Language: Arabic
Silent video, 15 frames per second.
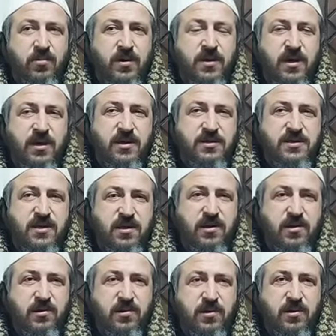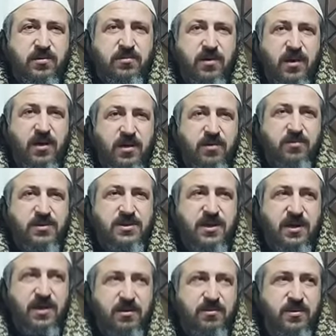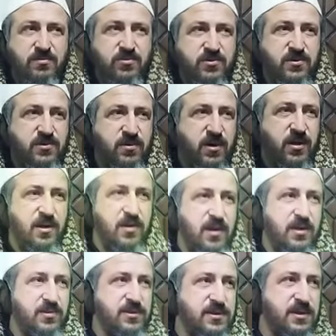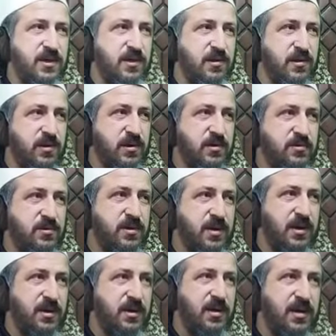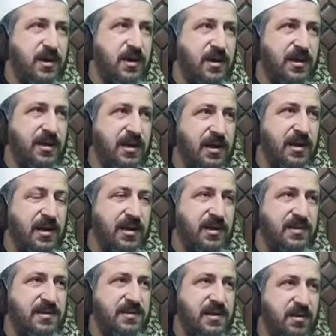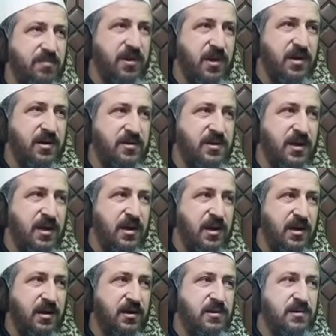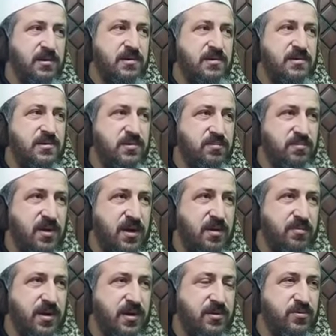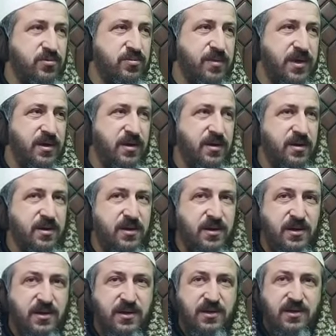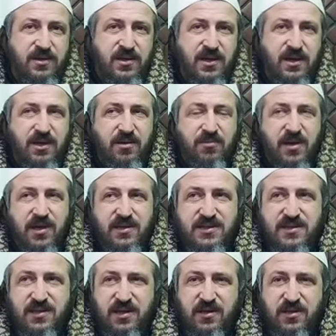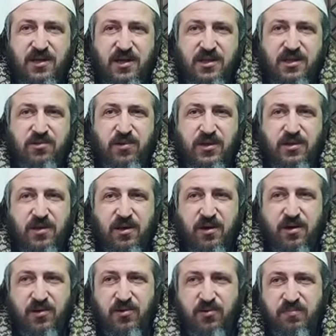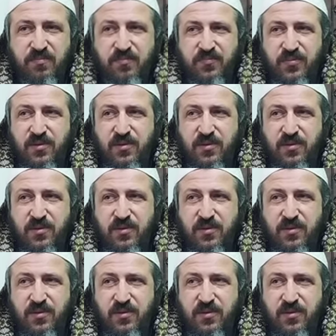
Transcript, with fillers: وكان صلى الله عليه وسلم منذ أن أنزل الله تعالى عليه الإذن بالقتال ثم أمره به دائم الاستعداد والترقب